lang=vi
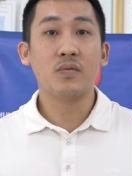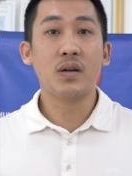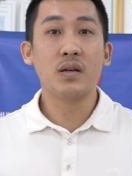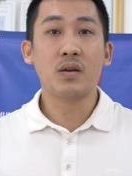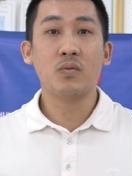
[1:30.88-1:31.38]

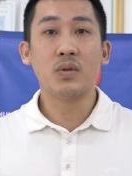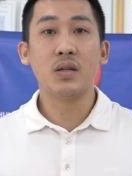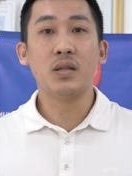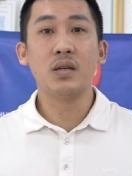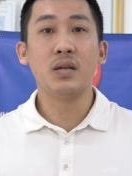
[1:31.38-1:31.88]
và thông
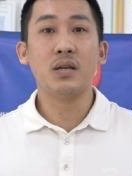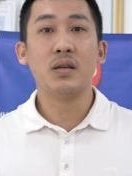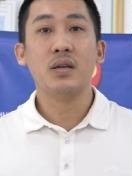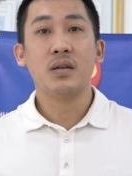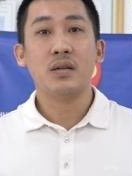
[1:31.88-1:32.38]
tin thì
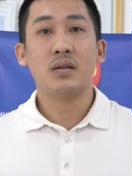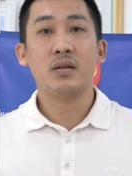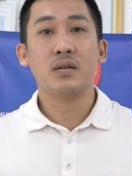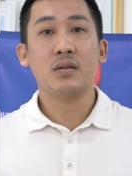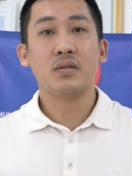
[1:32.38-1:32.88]

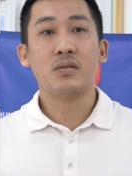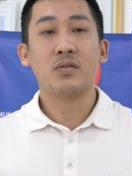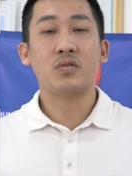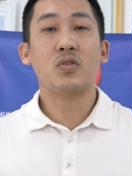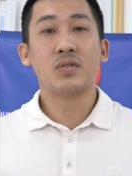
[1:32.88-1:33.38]
à,
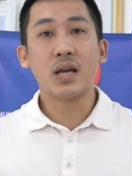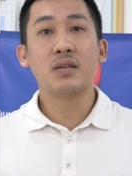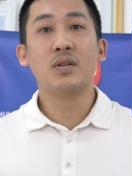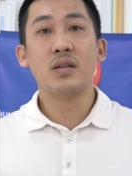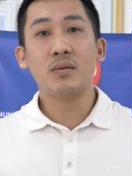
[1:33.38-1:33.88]
nó rõ
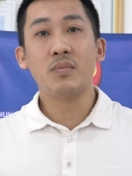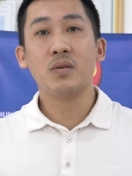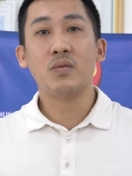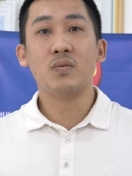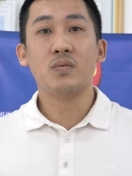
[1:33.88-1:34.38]
ràng cho nên là
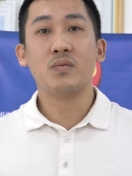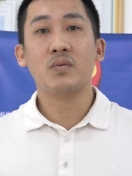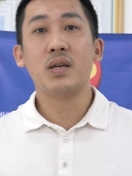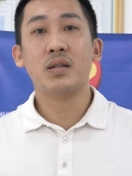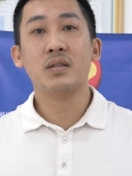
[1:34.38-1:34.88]
mình cũng
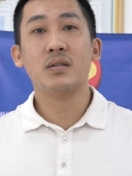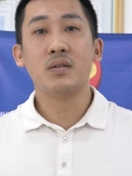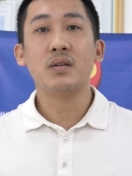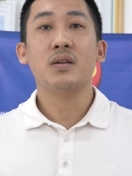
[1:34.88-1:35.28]
điền